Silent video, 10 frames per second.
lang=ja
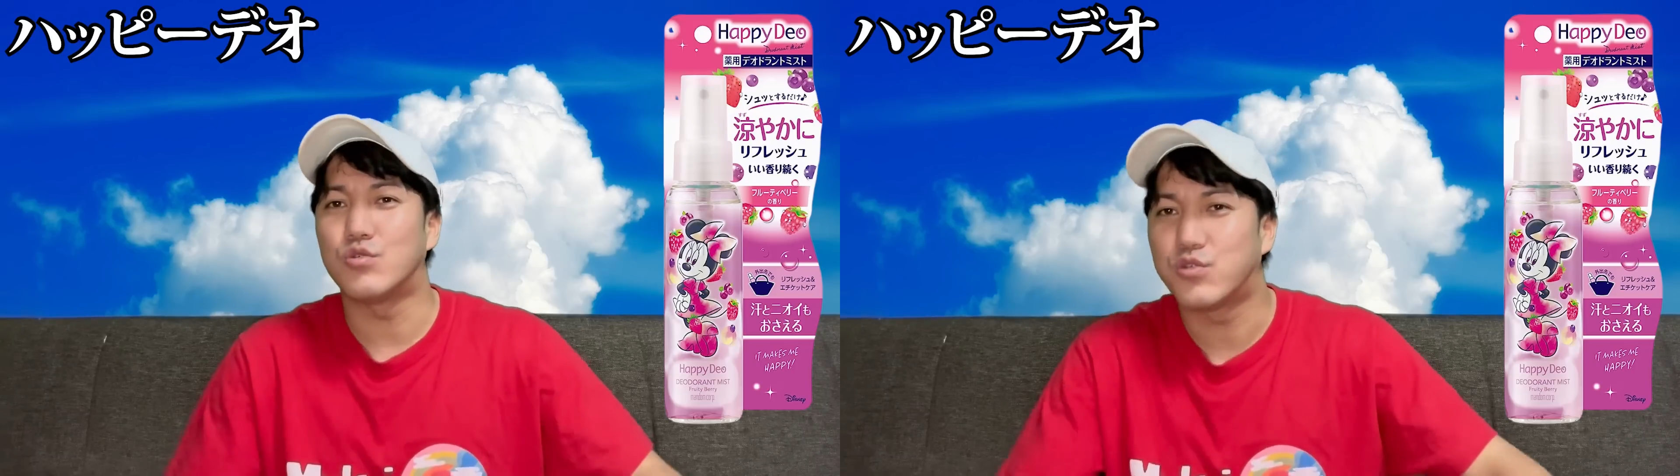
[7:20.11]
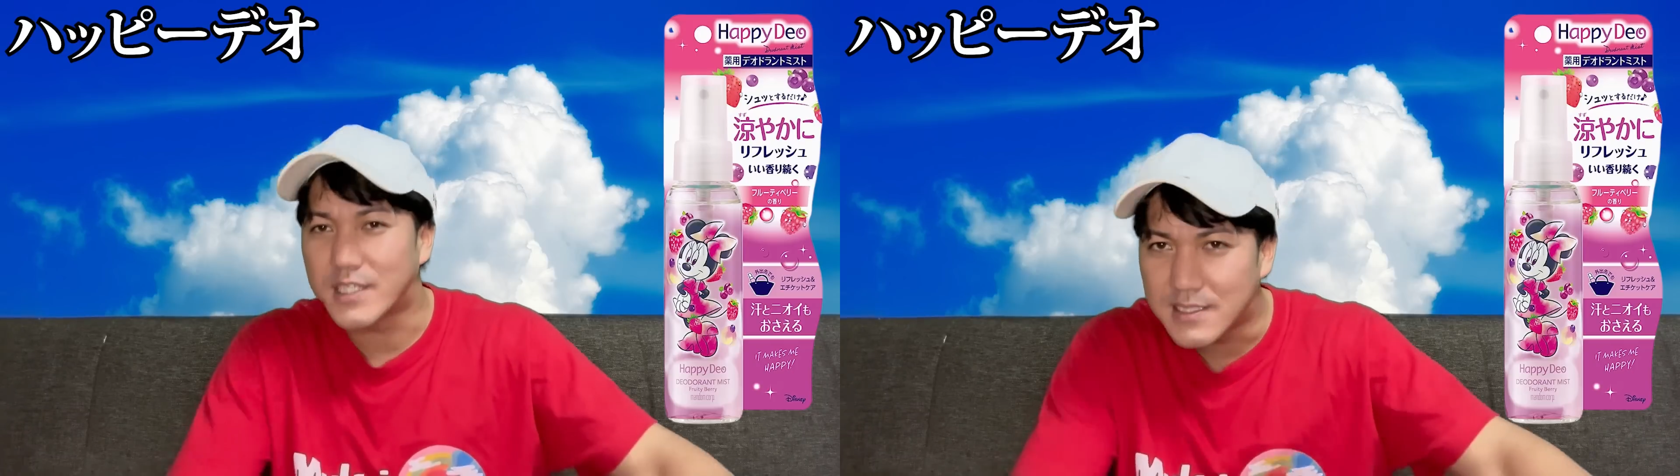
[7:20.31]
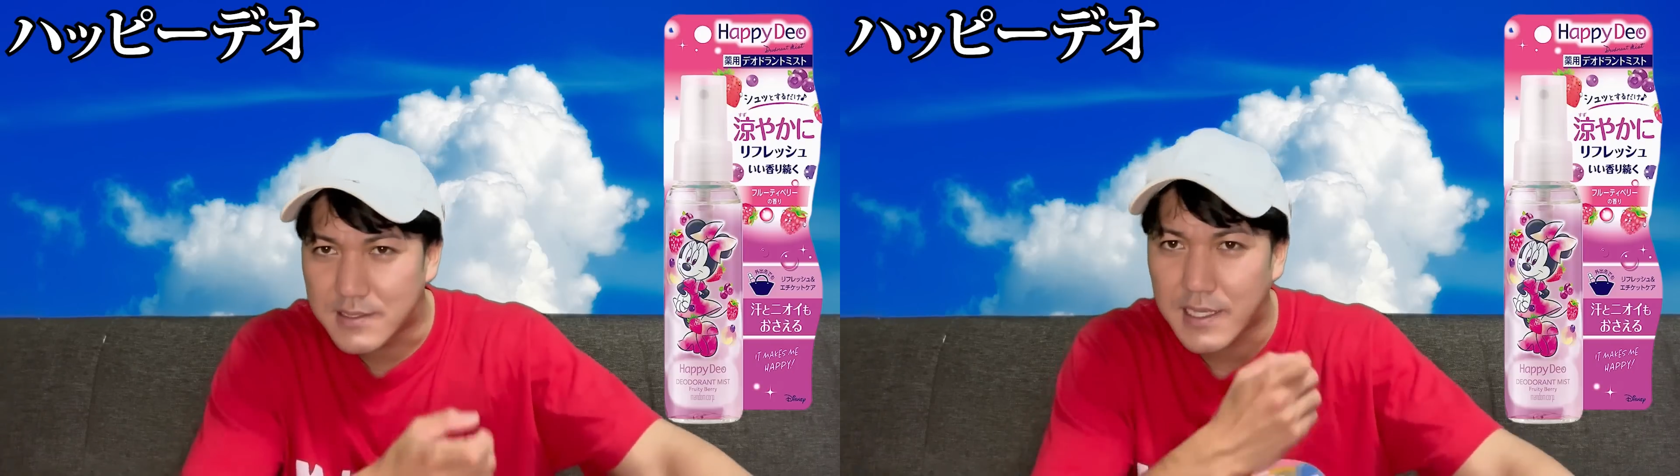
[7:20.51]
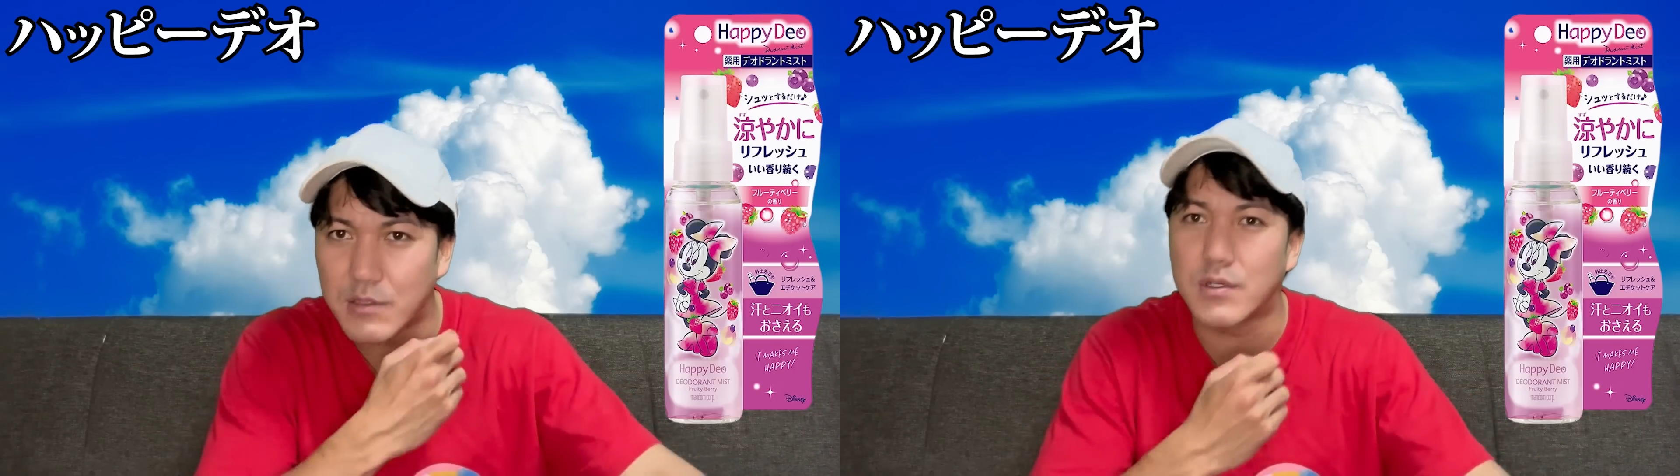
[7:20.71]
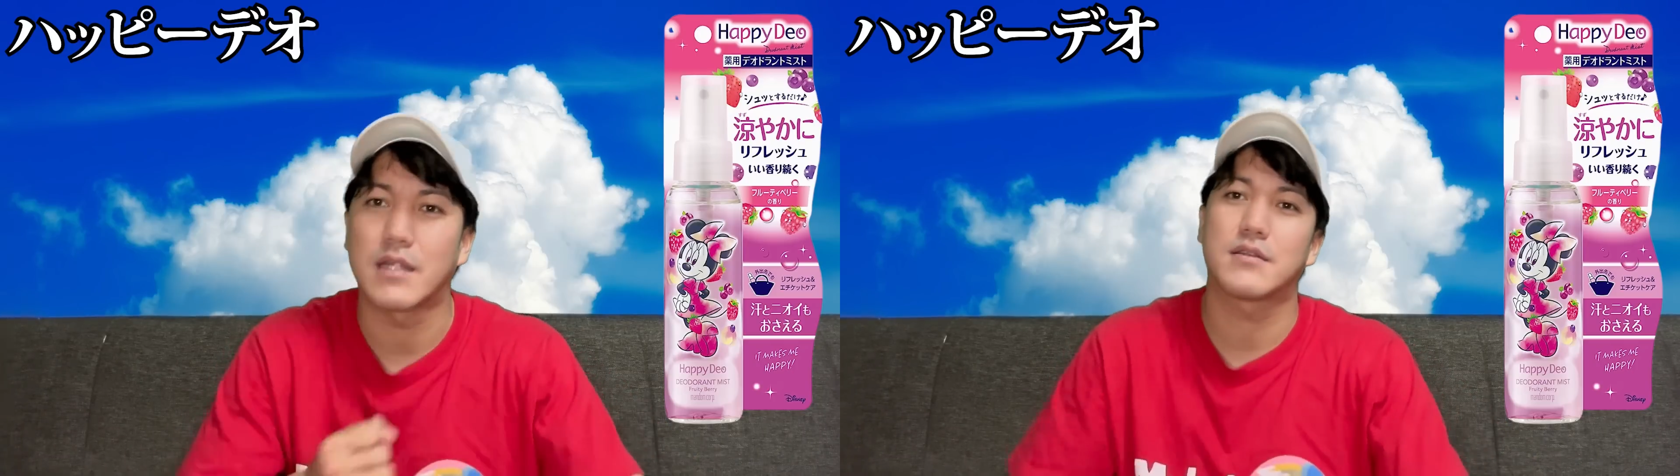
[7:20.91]
吹きつけ
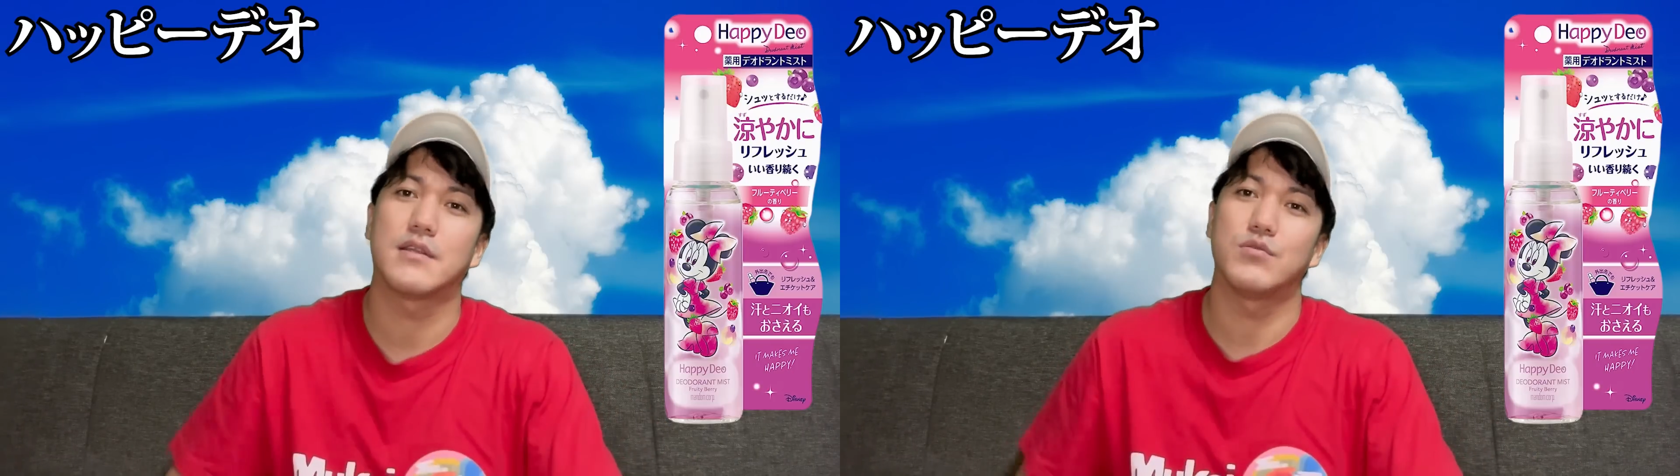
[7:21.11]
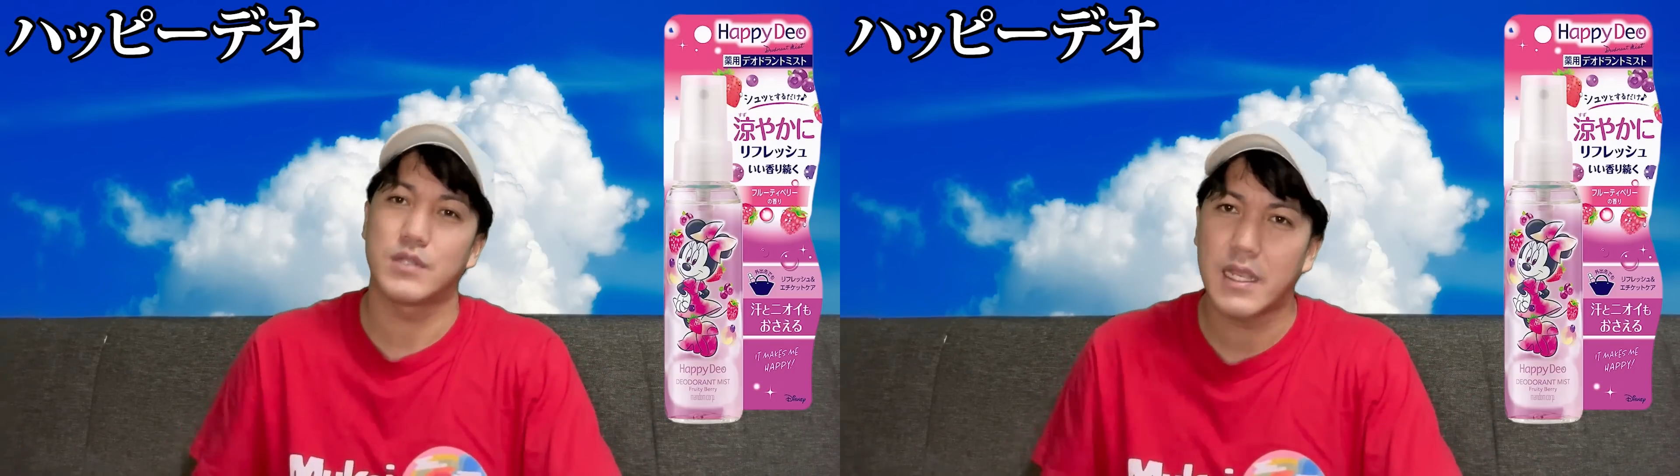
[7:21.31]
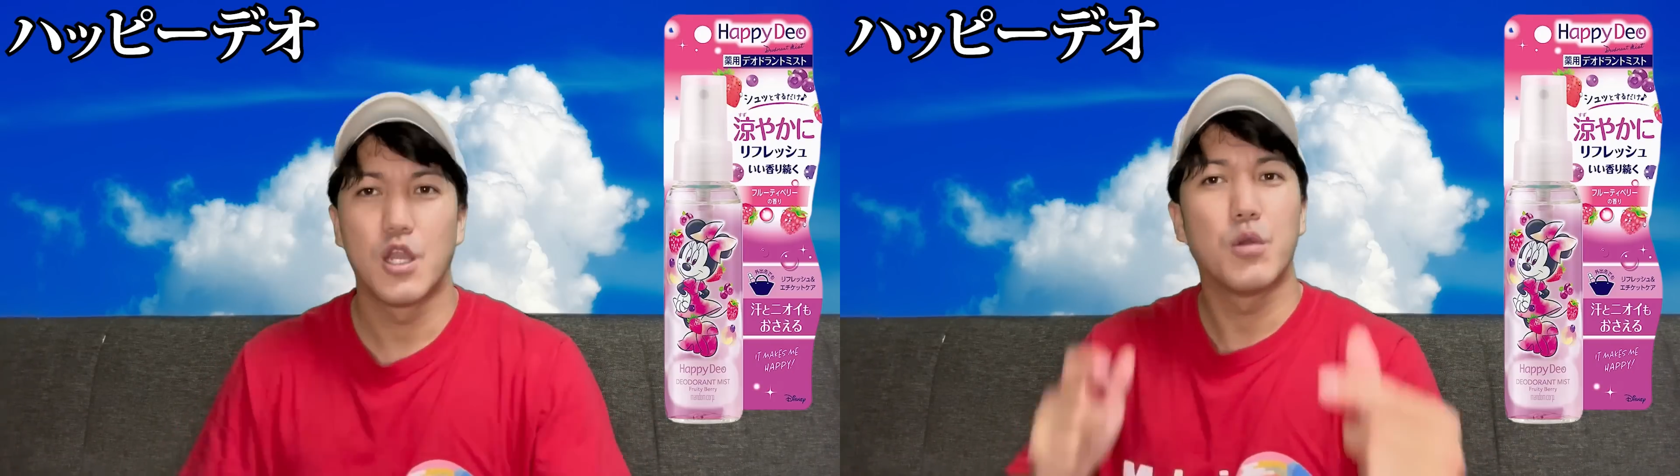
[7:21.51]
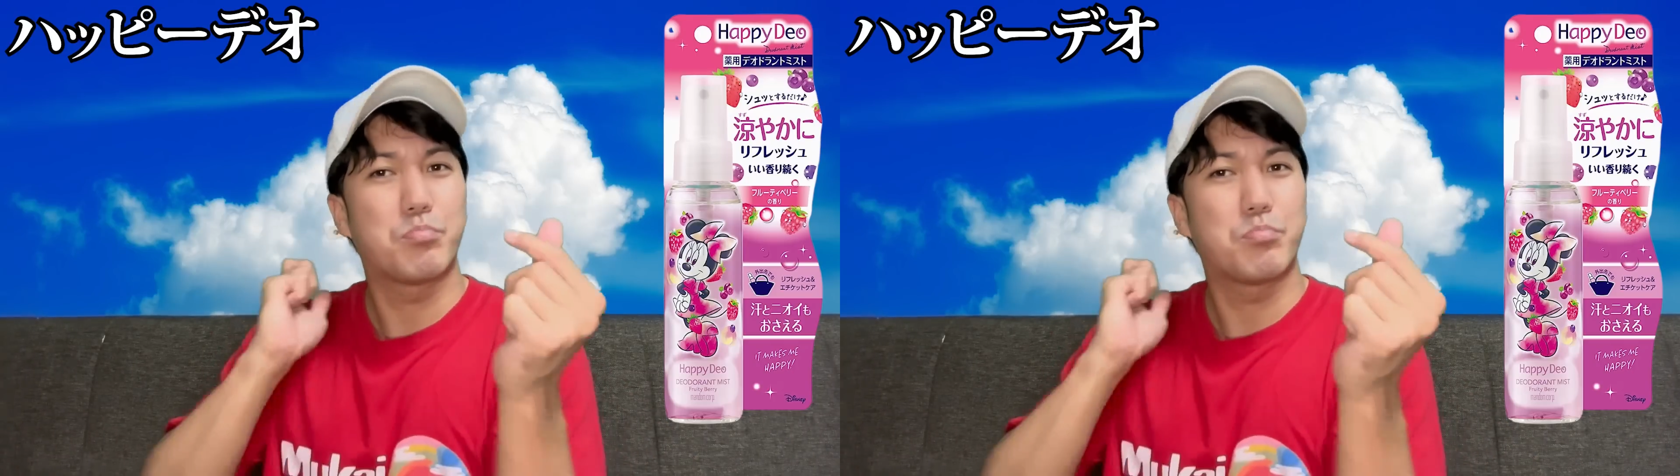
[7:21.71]
るかっていうね。